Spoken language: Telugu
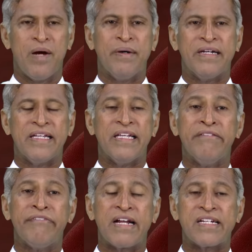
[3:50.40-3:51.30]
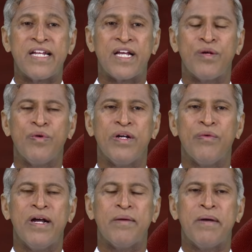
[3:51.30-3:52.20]
కాబట్టి ఇన్ఫెక్షన్ ఎక్కువ ఉండి
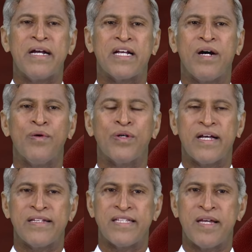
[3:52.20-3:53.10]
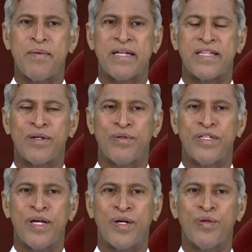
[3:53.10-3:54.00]
వైట్ బ్లడ్ కౌంట్ కాస్త ఏమాత్రం
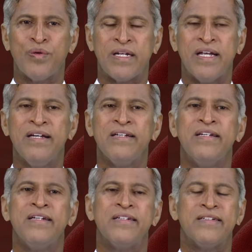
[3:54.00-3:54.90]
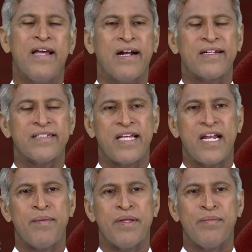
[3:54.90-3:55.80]
కొద్దిగా ఎక్కువ ఉన్నా డాక్టర్
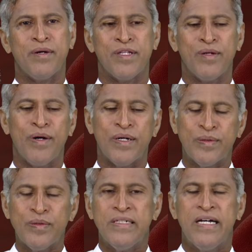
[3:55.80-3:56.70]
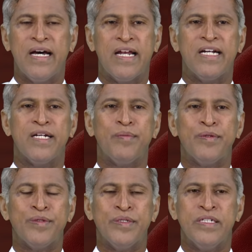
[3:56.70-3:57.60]
సలహా మీద మందులు వాడుతూ
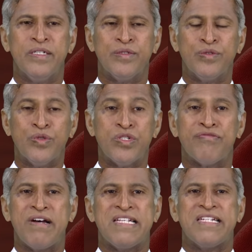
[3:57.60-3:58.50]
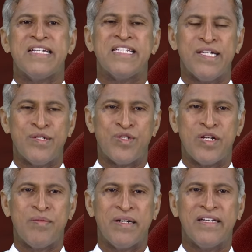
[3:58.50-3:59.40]
అలాంటప్పుడు జ్యూస్ ఫాస్టింగ్ చేయొచ్చు
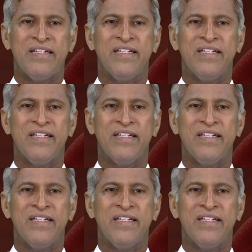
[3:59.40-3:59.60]
అనమాట